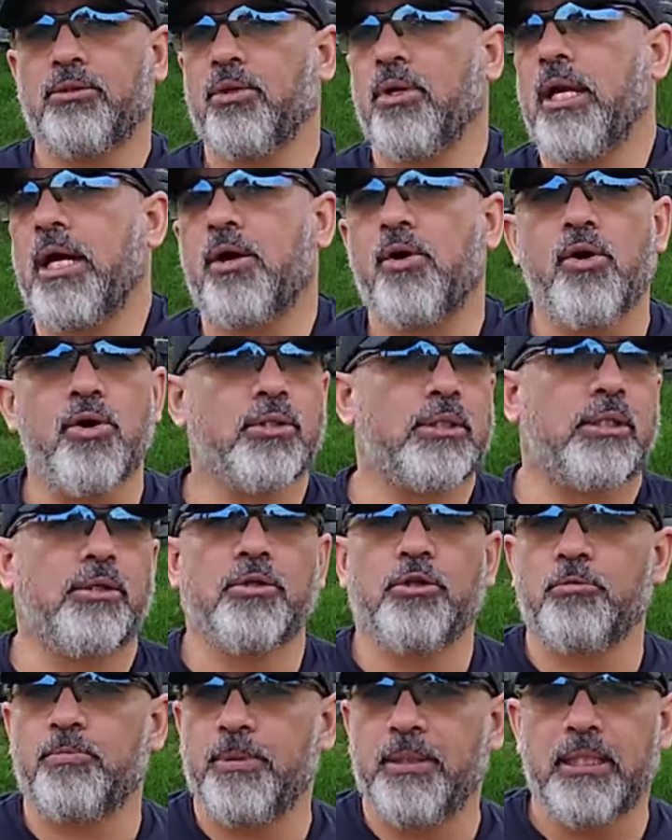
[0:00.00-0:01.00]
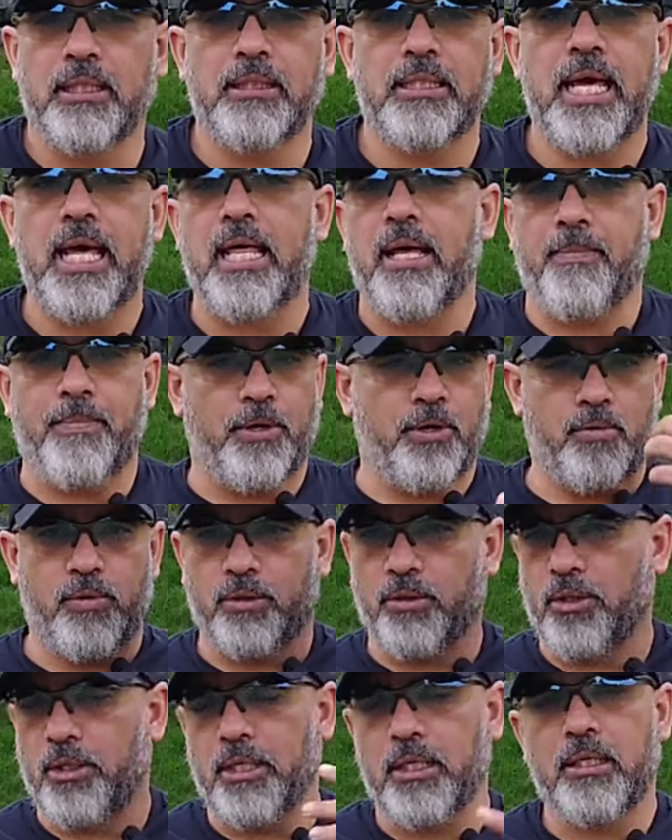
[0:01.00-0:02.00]
y toda la cosa no nos piden nada, pero
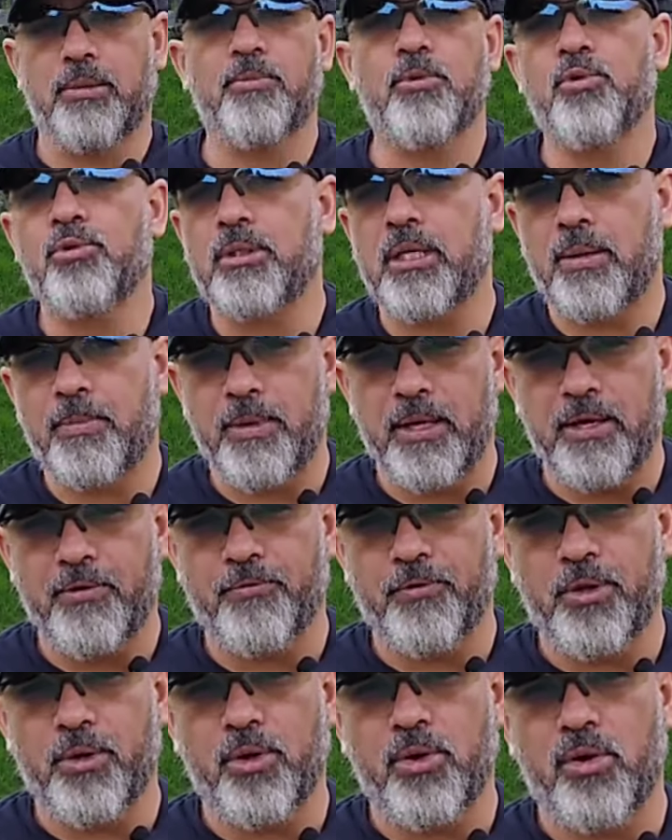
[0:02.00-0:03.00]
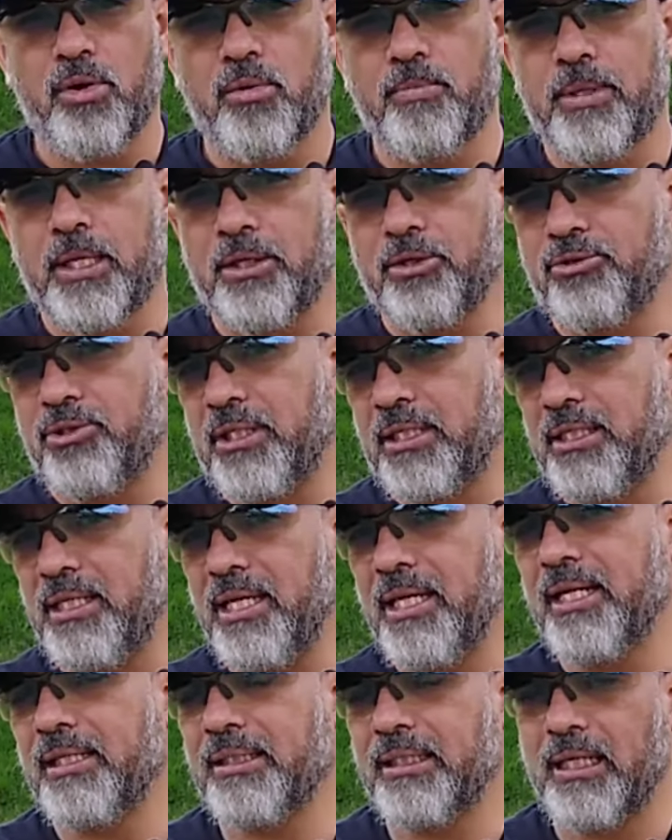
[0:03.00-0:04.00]
cuando adquirimos un arma de fuego en Colombia nos
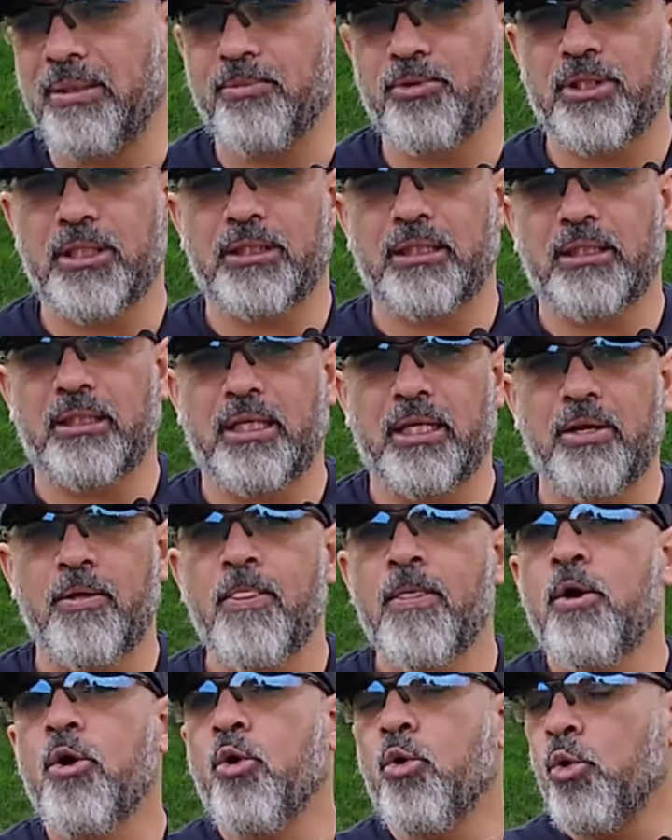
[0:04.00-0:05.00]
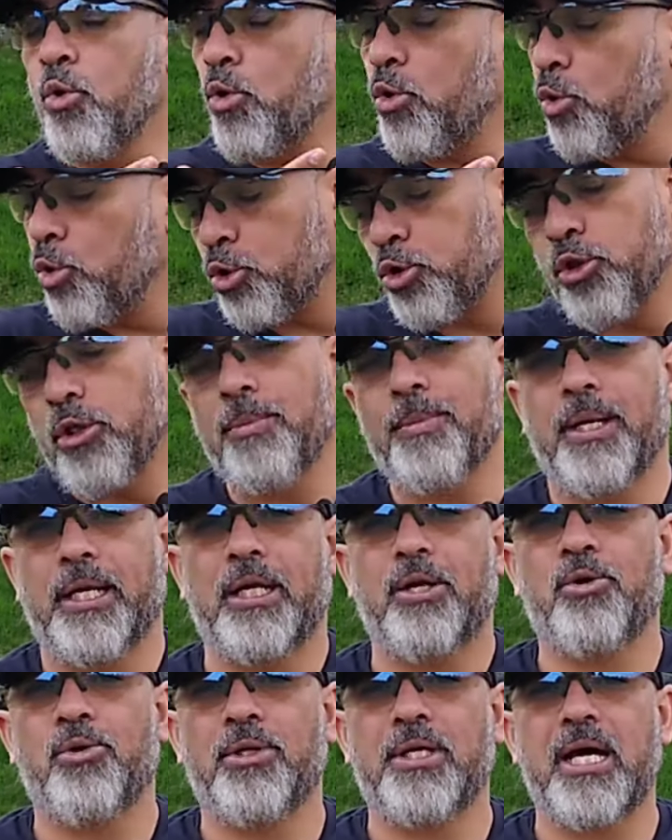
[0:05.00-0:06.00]
exigen que tenemos que tener un curso de
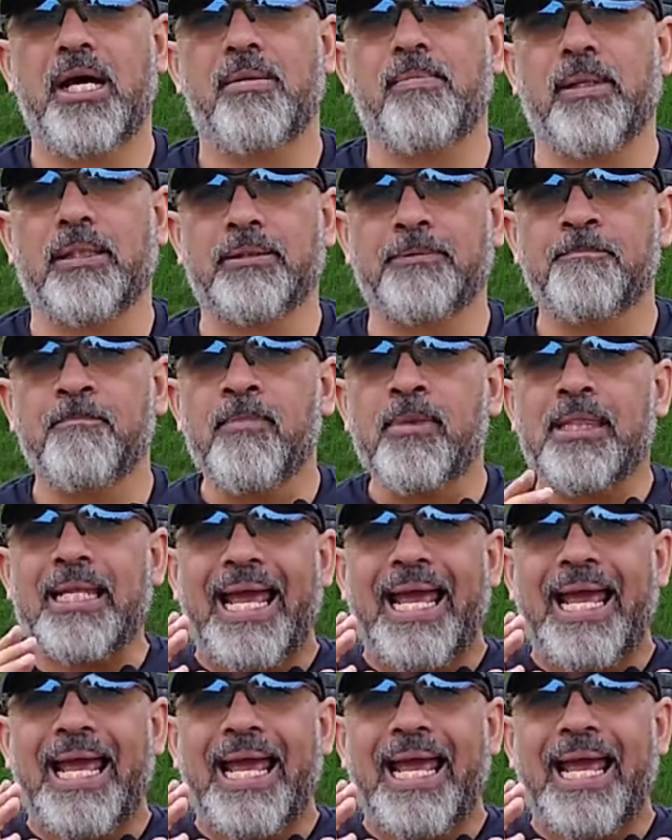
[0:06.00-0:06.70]
manejo de armas.